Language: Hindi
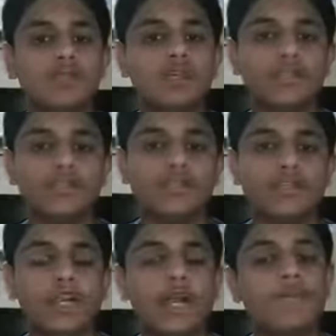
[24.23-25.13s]
लेना
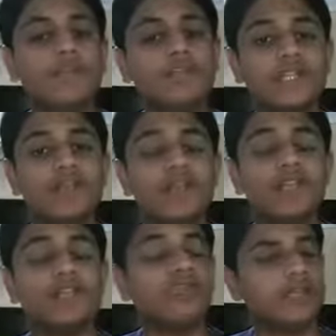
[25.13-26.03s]
चाहते हैं अगर आप एक
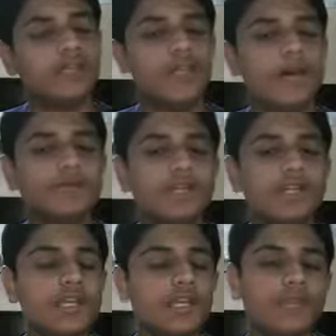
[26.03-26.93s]
ट्रैवलर हैं तो सही है आपके
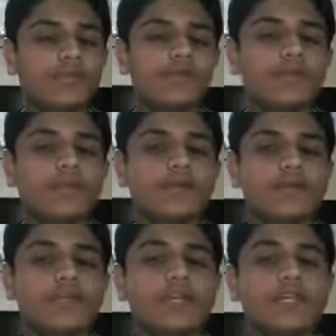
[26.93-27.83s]
लिए एक लैपटॉप भी बेस्ट
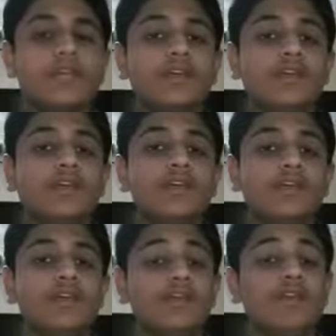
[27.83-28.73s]
रहेगा लेकिन
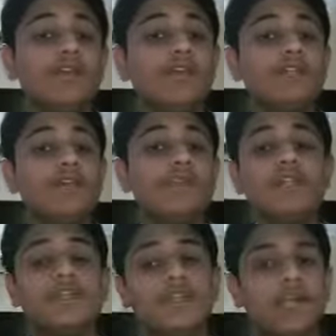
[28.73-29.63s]
ट्रैवलिंग करते हुए
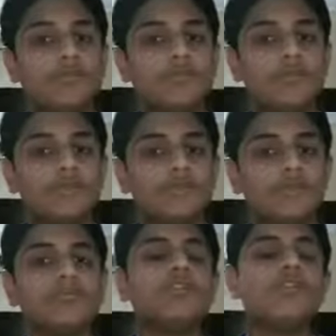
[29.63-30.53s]
भी यानी कि लैपटॉप ऐसे
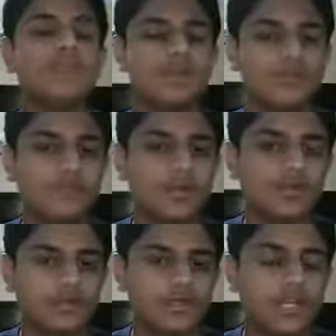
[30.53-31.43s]
रहेगा उसकी भी स्क्रीन
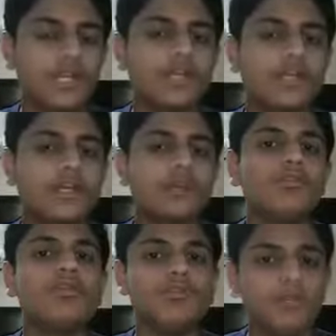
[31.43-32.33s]
ब्रेक हो सकती है अल्लाह ना करे
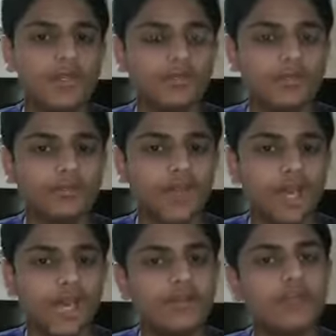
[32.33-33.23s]
वो टूट भी सकता है उसका
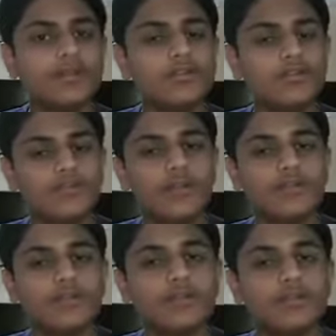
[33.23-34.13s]
हार्डवेयर को नुकसान
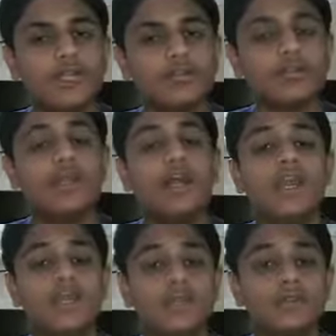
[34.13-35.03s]
पहुंच सकता है इसकी
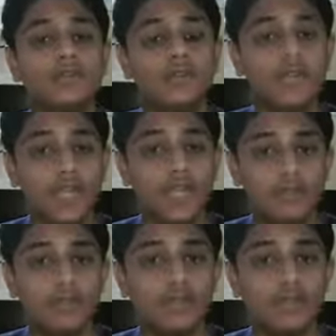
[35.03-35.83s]
हार्ड डिस्क उसकी रैम